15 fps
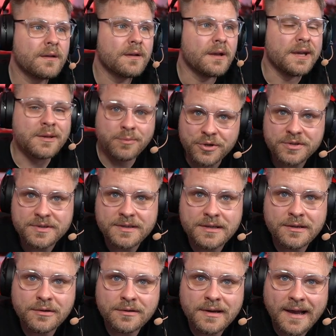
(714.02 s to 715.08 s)
Ich möchte dir
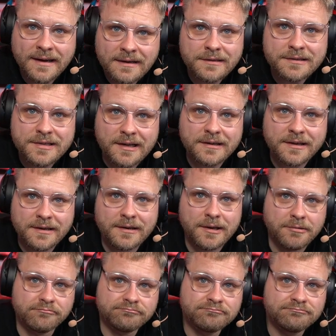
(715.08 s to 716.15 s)
noch eine andere Taktik nennen.
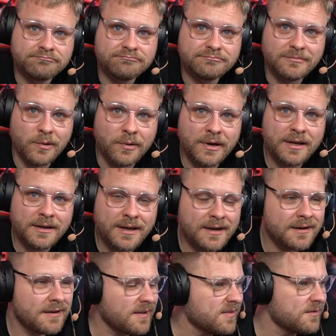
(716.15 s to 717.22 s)
Und ich nenne
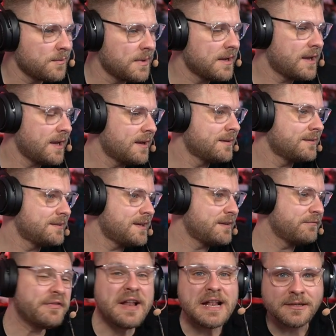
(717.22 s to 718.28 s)
das immer gerne
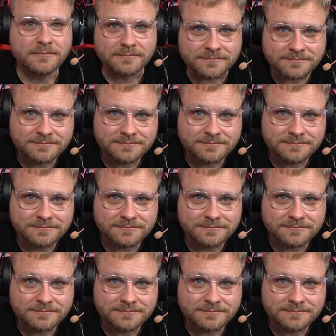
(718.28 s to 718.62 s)
den Wilden.